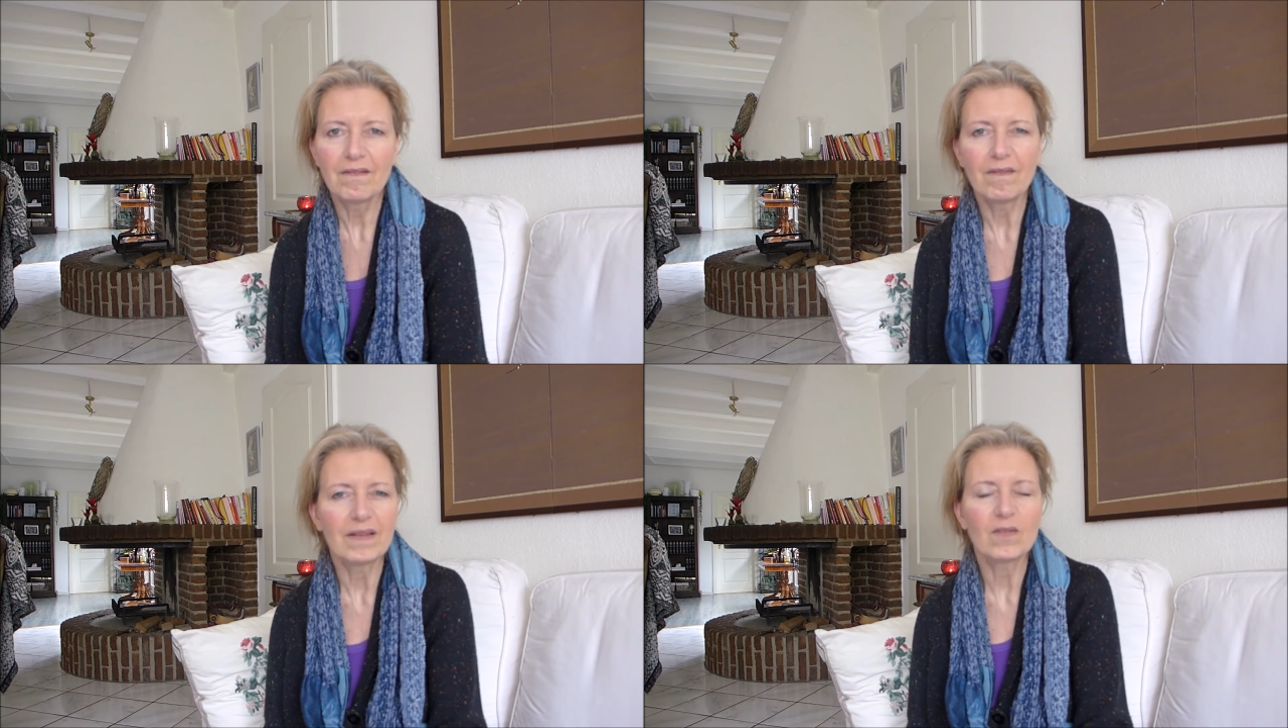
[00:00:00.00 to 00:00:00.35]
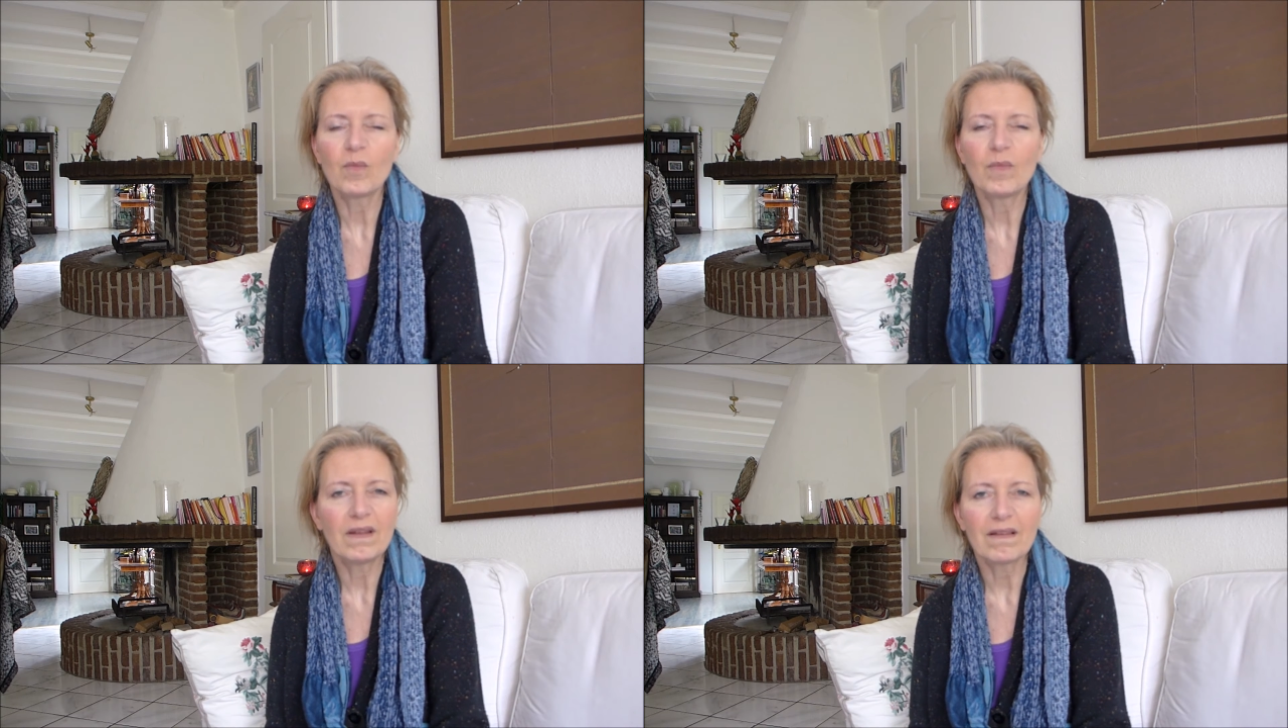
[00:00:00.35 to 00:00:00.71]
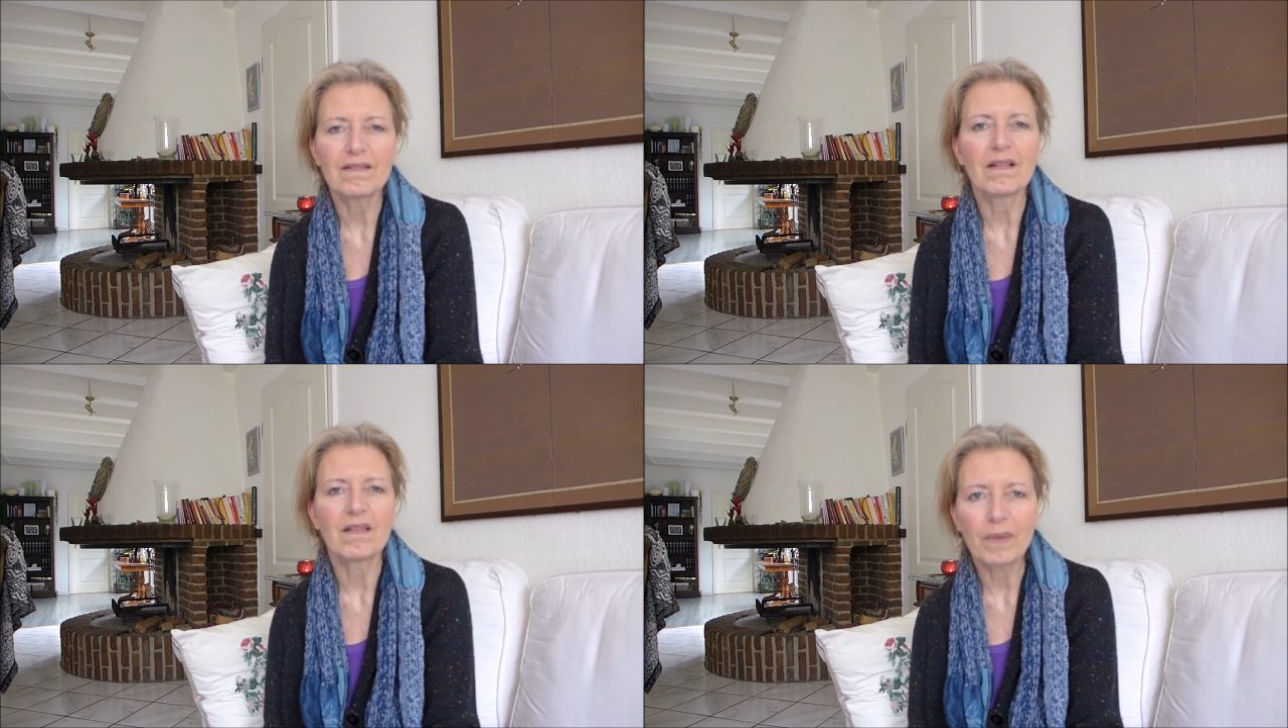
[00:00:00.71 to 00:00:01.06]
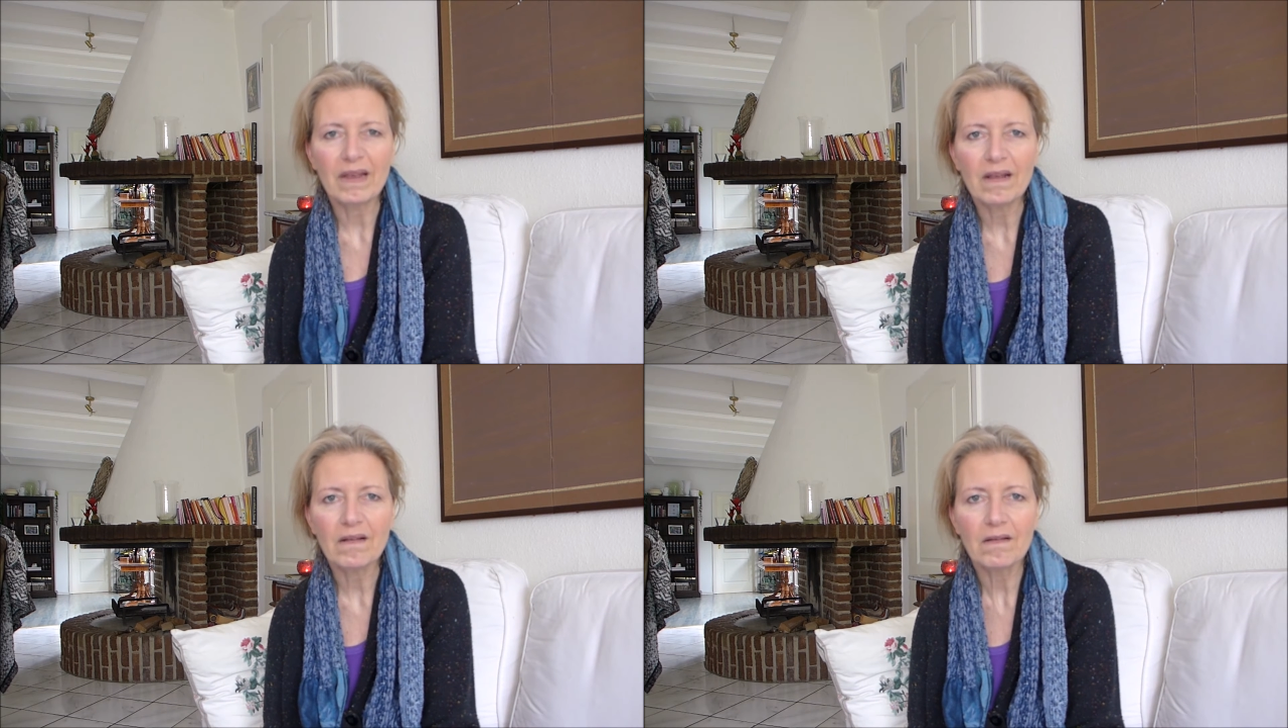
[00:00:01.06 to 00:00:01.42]
Was soll mir das jetzt
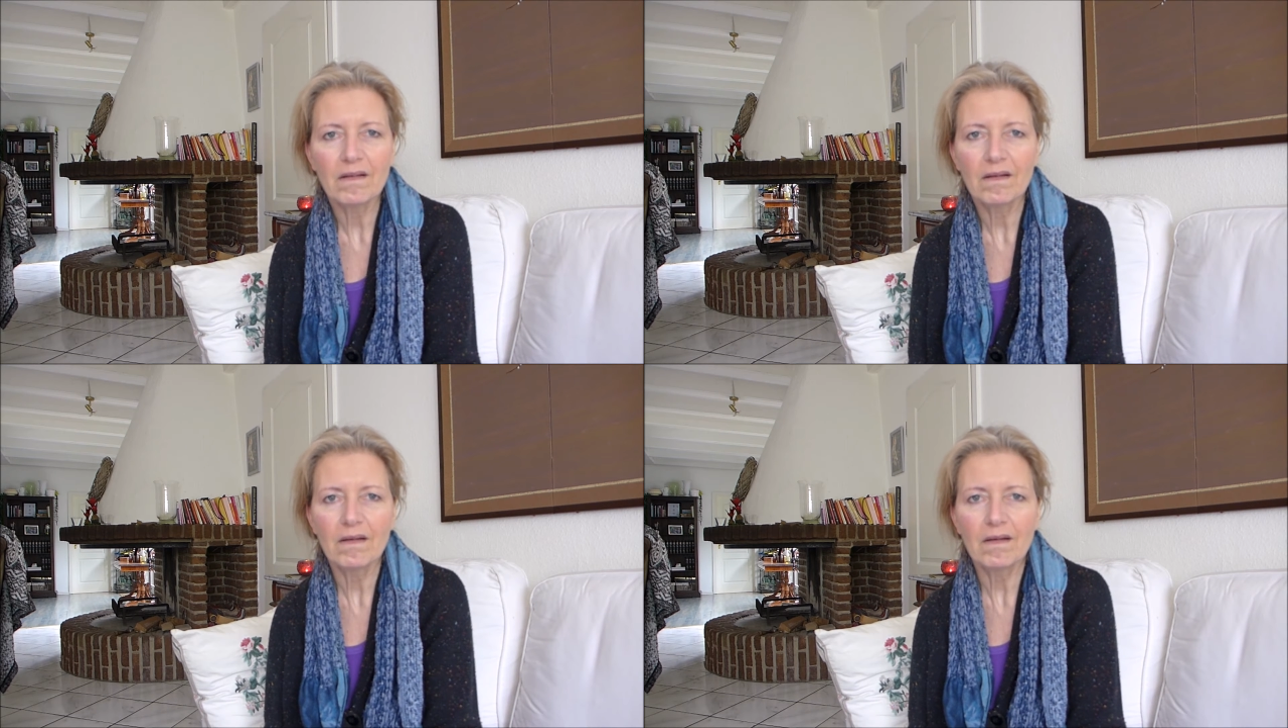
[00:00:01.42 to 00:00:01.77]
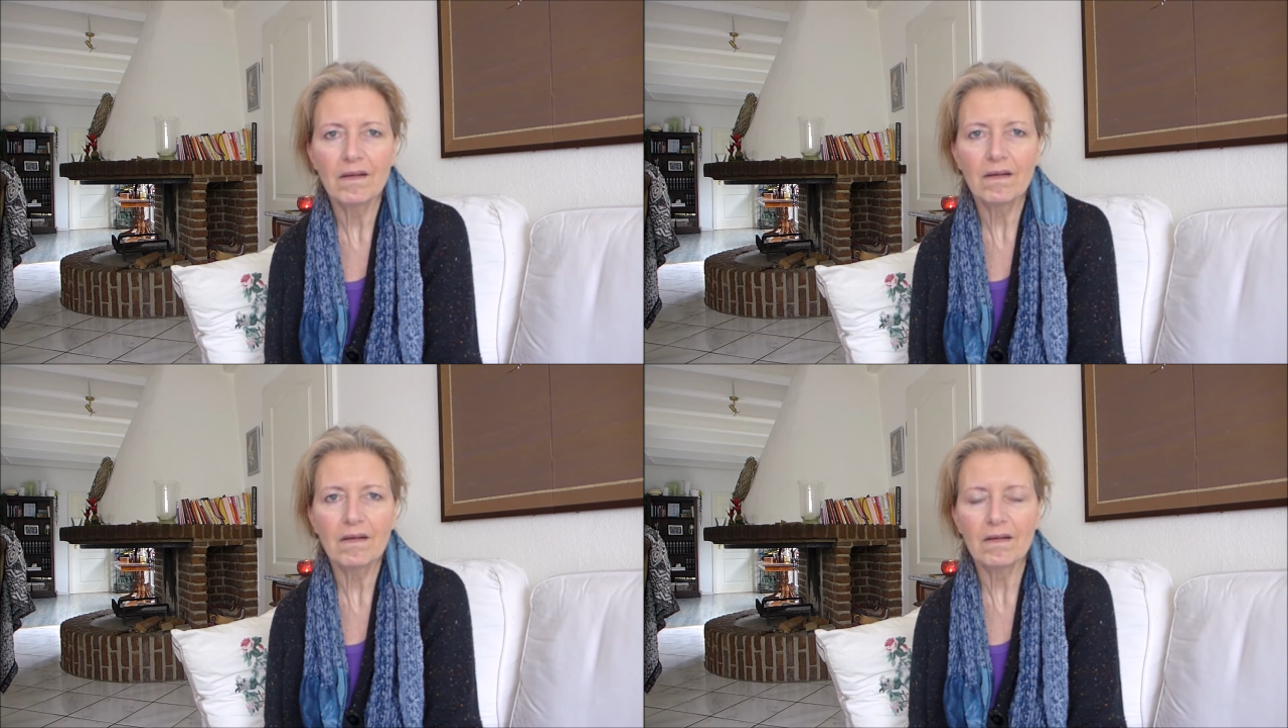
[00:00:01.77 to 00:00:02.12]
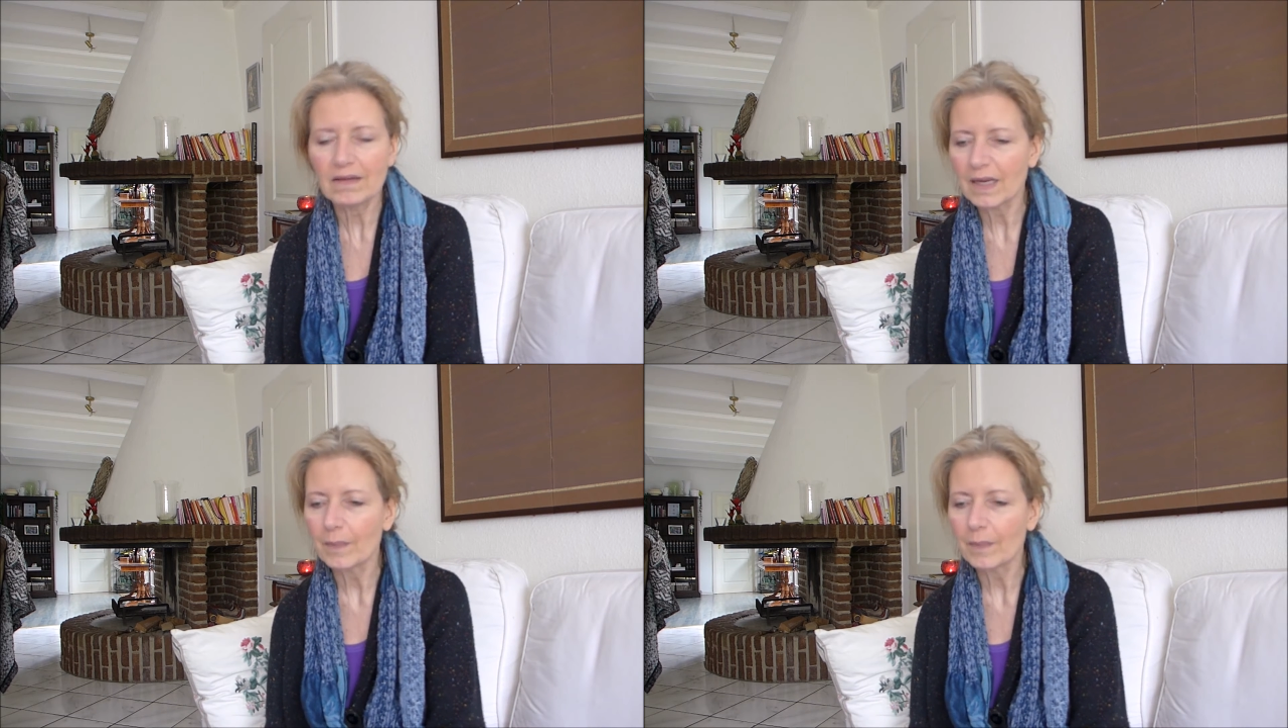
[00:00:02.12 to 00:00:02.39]
bringen? Ich